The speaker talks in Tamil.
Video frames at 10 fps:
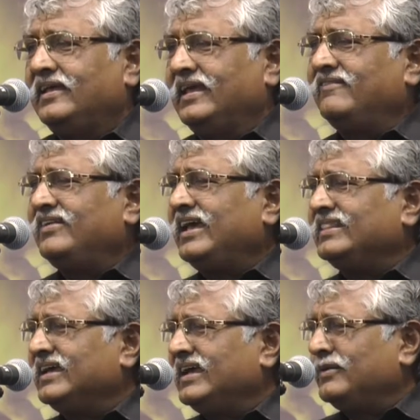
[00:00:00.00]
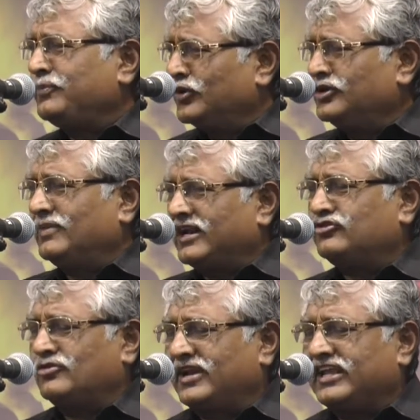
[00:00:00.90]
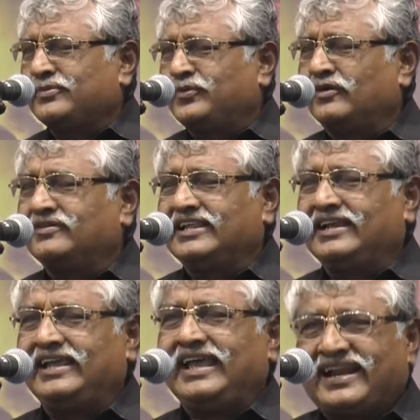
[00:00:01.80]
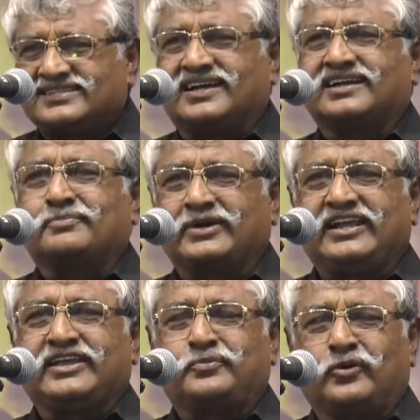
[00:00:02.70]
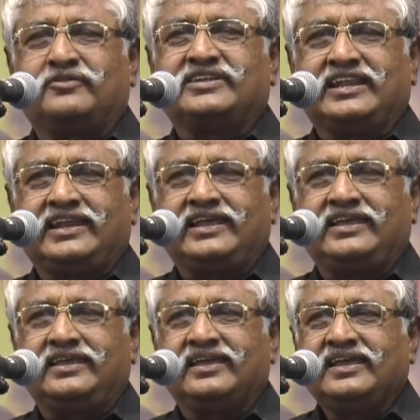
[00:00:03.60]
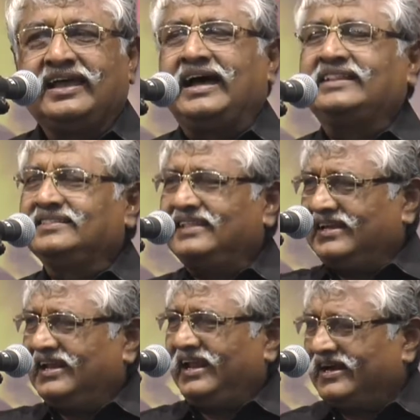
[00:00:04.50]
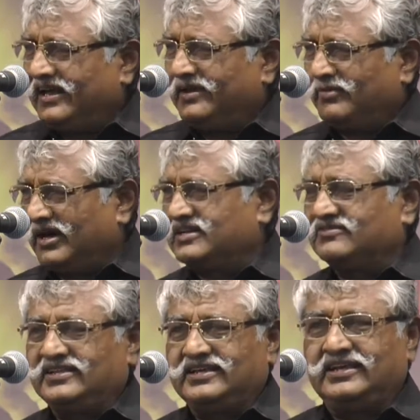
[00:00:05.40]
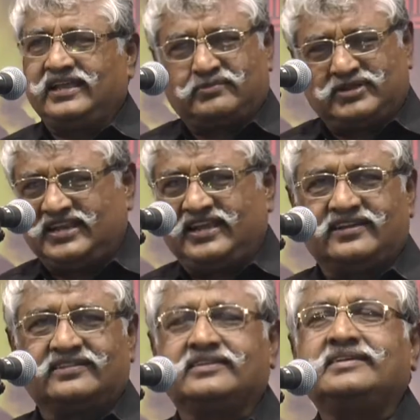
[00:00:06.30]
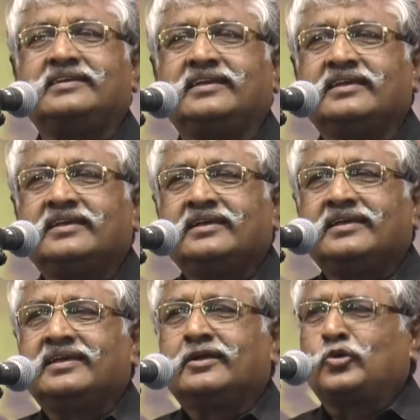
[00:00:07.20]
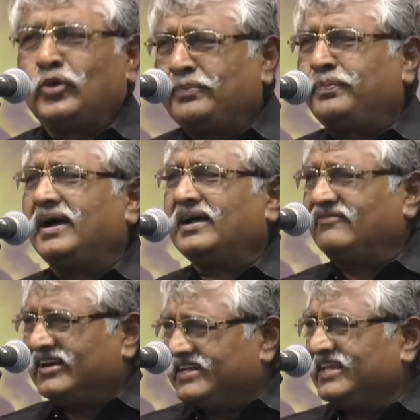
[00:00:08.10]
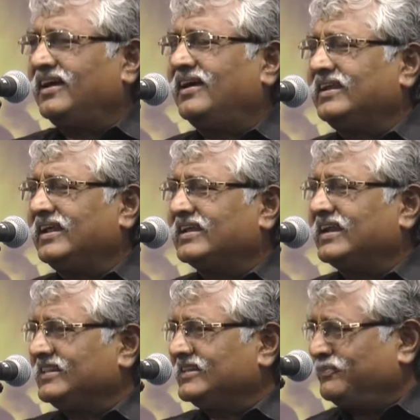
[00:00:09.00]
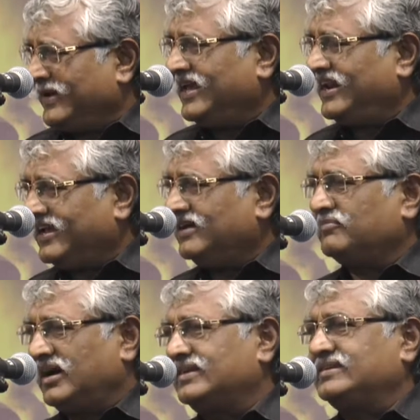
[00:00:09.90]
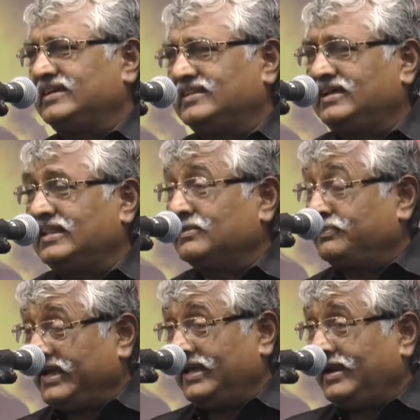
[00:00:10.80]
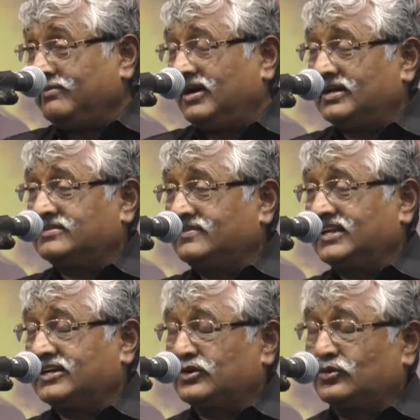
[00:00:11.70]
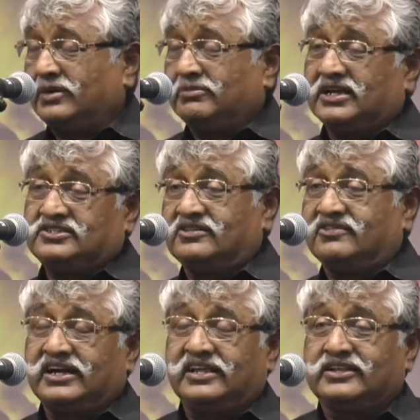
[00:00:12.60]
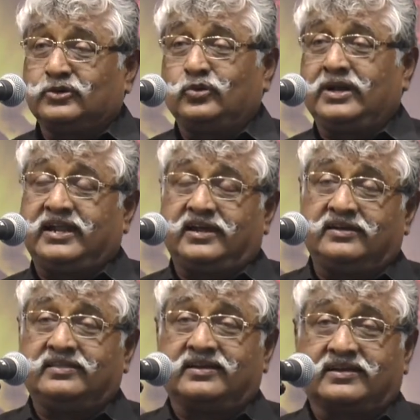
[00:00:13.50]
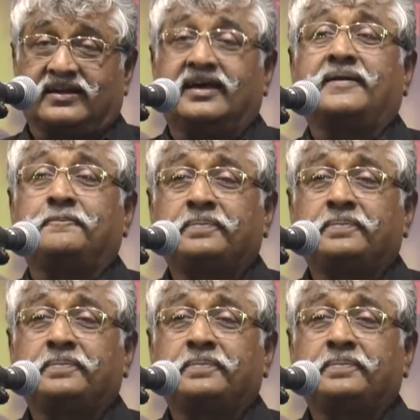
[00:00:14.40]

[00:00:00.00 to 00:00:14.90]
எனவே அந்த பொது மருத்துவமனைக்கு போவதில்லை அரசாங்க பள்ளிக்கு போவதில்லை அந்த நிலைகளை மாற்றுவது என்பதிலே இருந்து குறிப்பாக வெட்டியான் என்கிற அந்த பெயரையே மாற்றியது அந்த பெயரை மாற்றுவதற்கு கூட மாசு அவர்கள் அந்த நூலிலே எழுதியிருக்கிறார்